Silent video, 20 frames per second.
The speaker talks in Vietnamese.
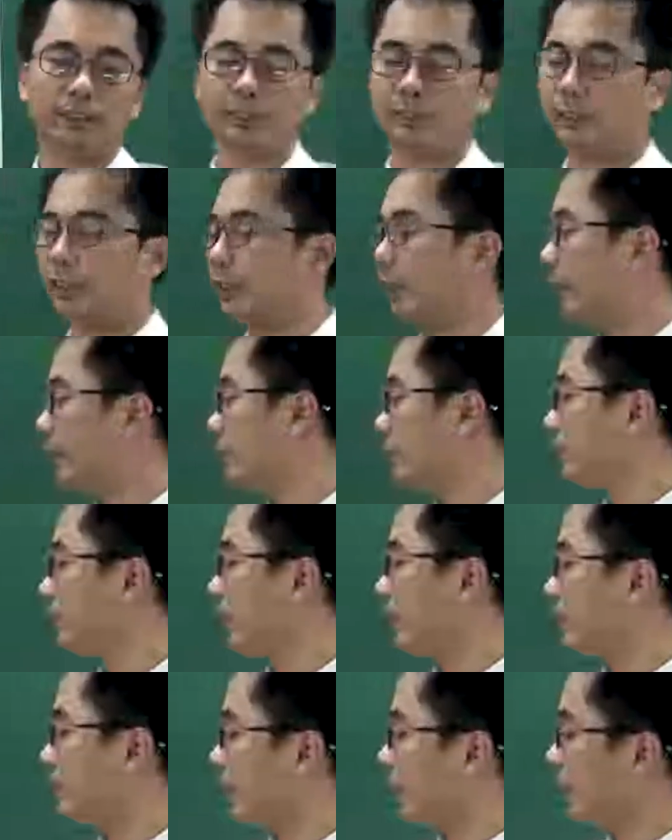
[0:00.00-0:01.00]
Cho nên chúng
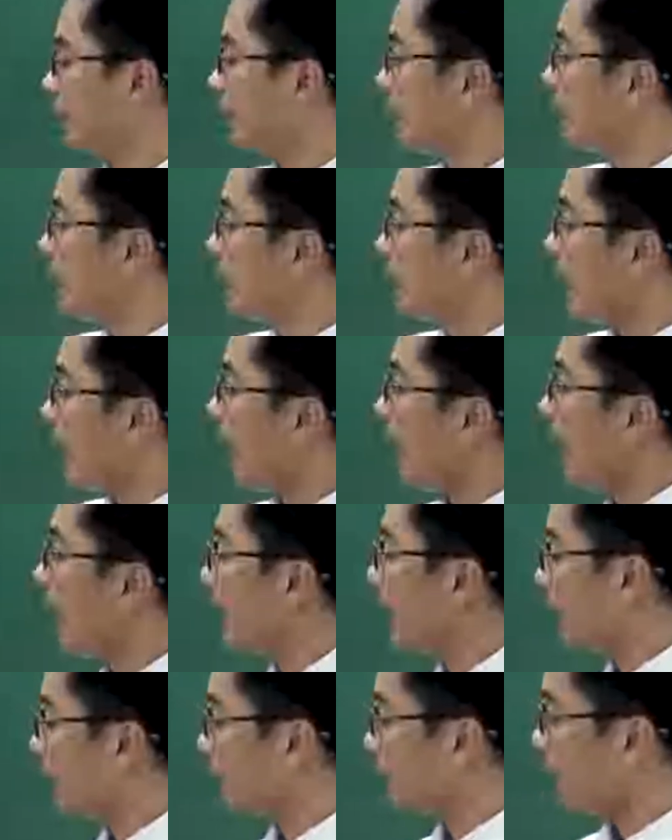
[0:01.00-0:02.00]
ta dẫn đến 2
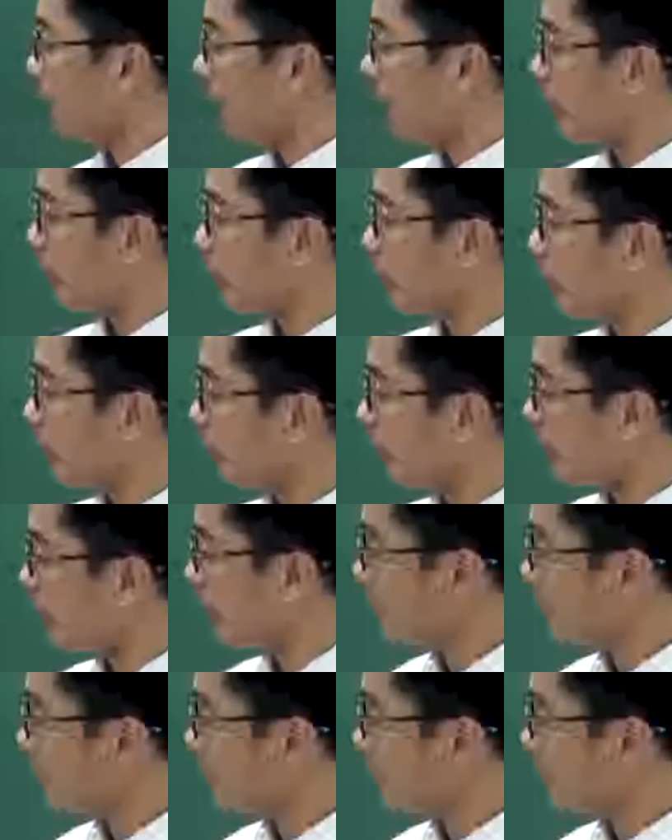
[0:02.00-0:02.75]
alpha của chúng ta